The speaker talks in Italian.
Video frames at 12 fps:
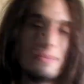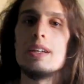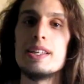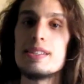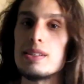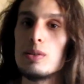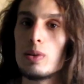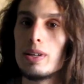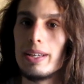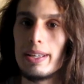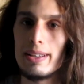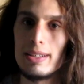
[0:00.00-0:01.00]
Essendo
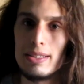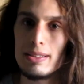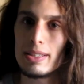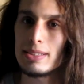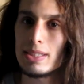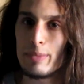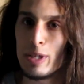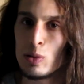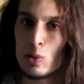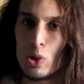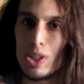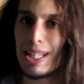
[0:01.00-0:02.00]
che
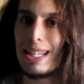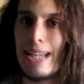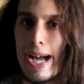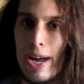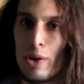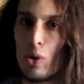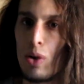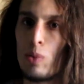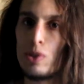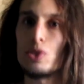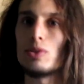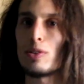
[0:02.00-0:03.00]
l'interessamento italiano a
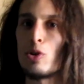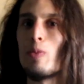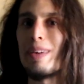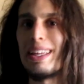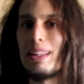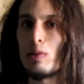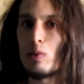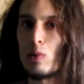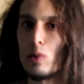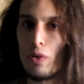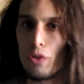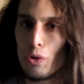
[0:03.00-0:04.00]
questo
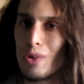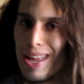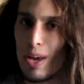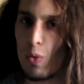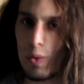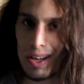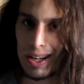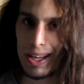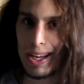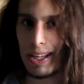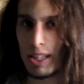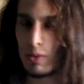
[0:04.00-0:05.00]
argomento non è un
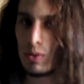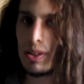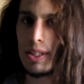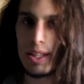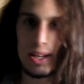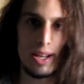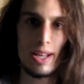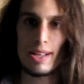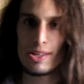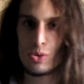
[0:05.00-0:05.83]
granché, devo dire, anche